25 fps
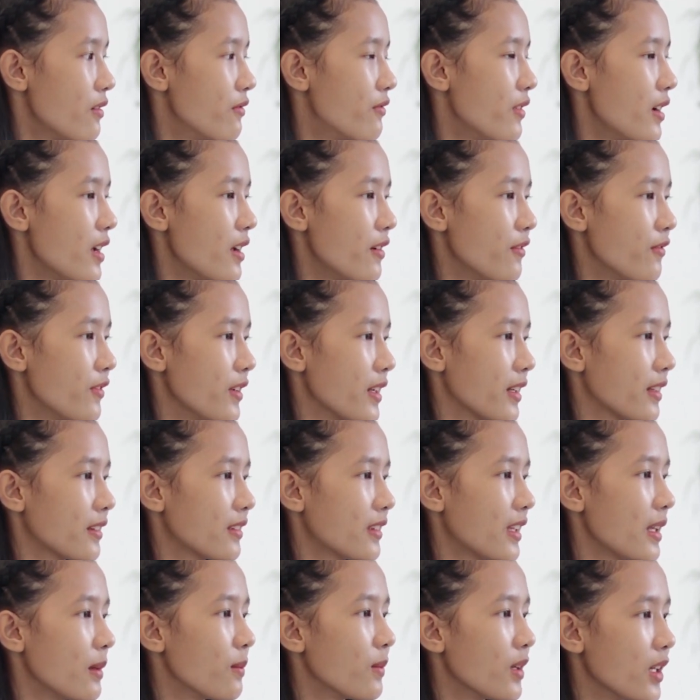về việc
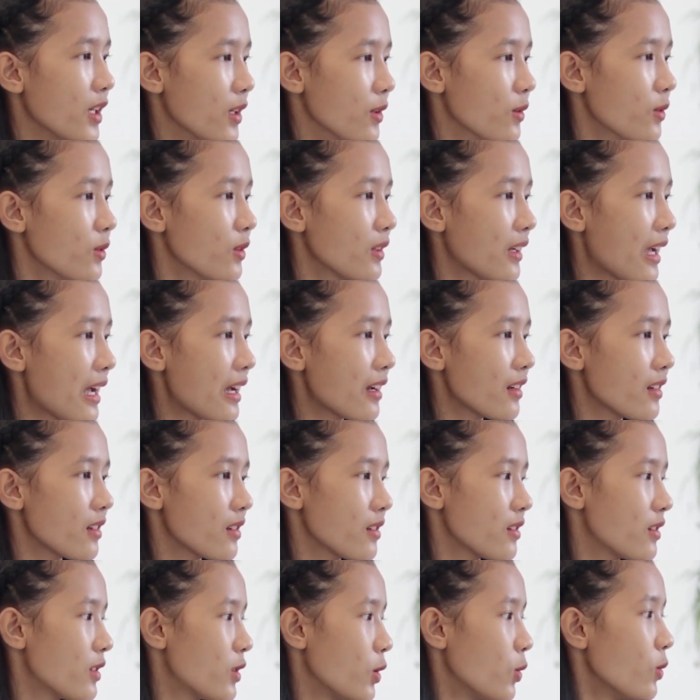tìm hiểu các
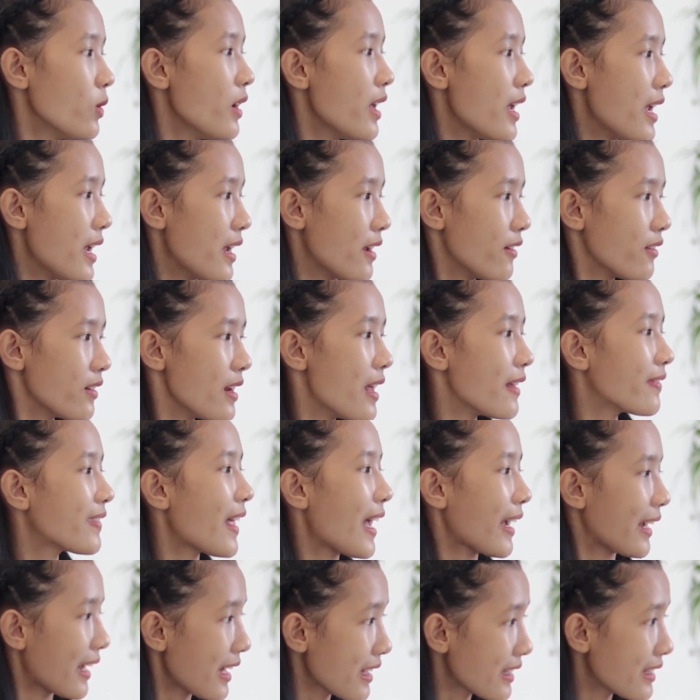chủ đề đề
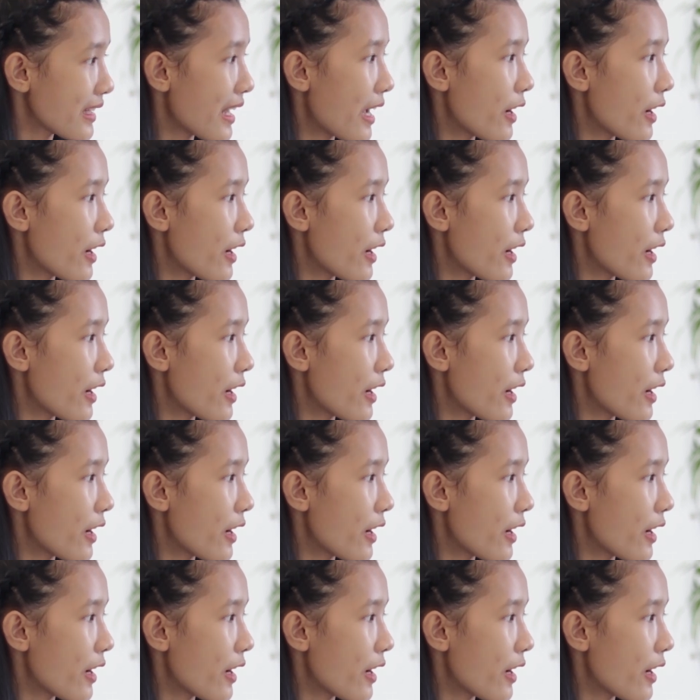tài khác